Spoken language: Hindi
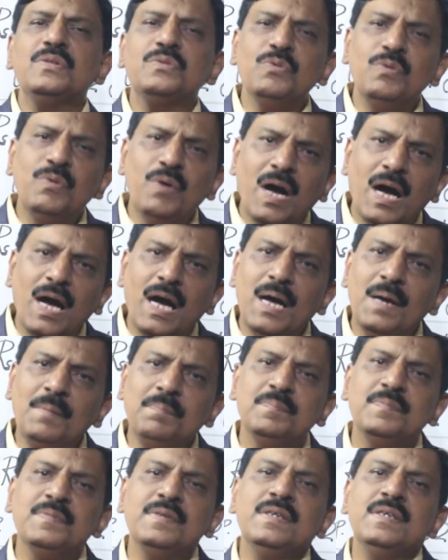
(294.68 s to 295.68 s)
तो
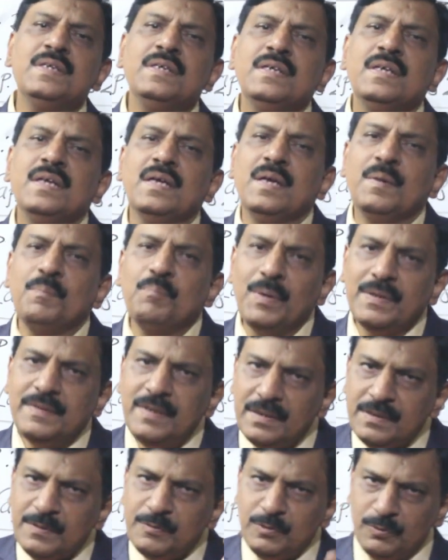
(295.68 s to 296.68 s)
आप
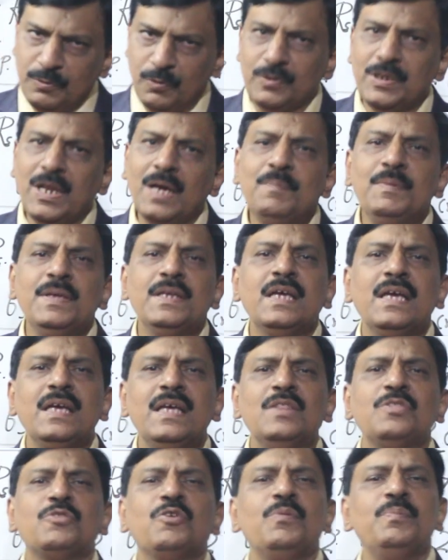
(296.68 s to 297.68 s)
बजट छोटा भी
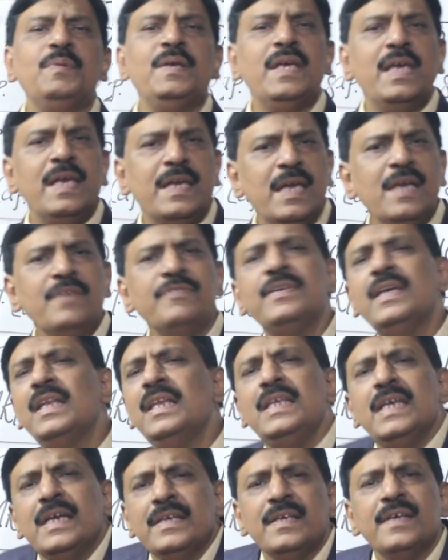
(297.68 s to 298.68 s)
रहे तो भी एक एक शेयर
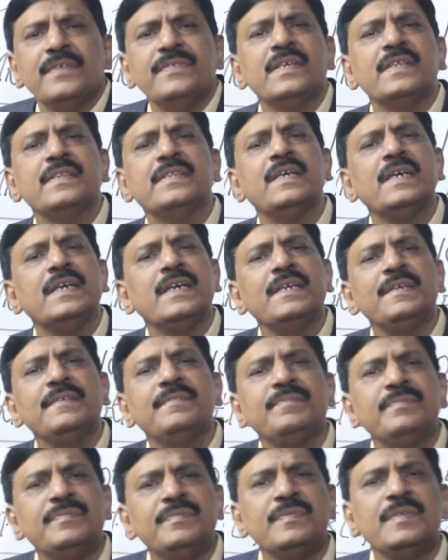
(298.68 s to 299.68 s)
लिया जा सकता है
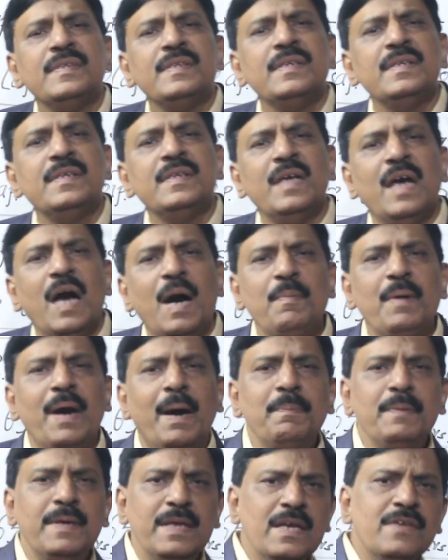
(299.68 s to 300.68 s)
अब
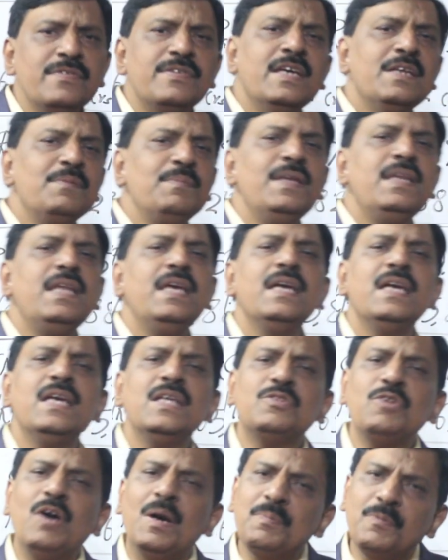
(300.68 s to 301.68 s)
आप एक शेयर भी लेंगे
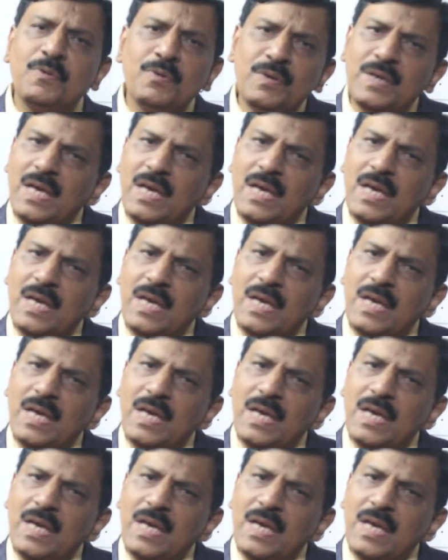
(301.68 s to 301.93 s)
तो आपको